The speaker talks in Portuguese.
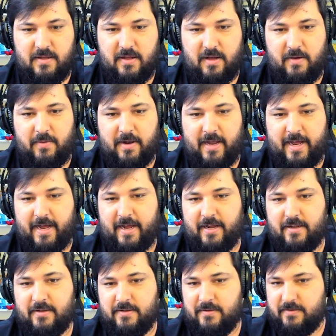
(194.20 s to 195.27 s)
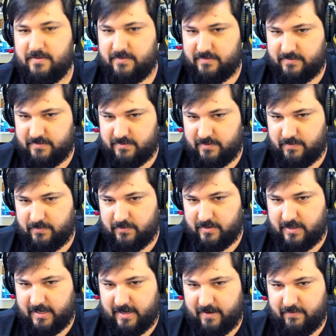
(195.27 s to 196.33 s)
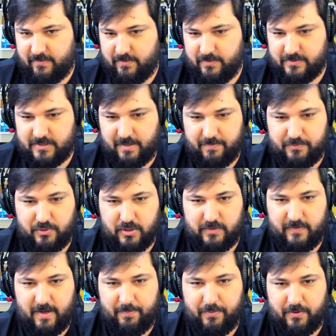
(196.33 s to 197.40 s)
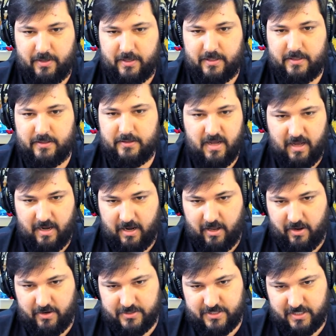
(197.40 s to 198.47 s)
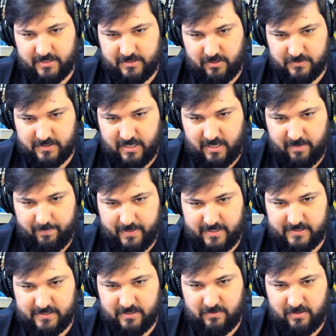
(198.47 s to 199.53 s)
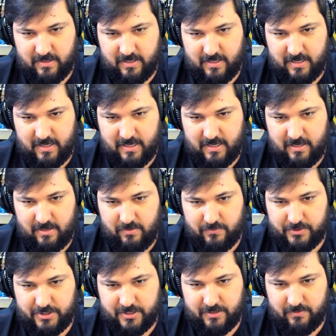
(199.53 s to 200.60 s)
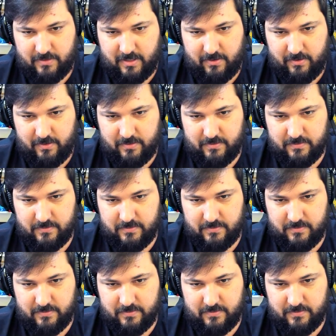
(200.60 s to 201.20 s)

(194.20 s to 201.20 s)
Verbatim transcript: Vamos lá. Vamos lá, vamos a todo vapor. Olha lá, já tá os caras aparecendo lá longeão lá, ó.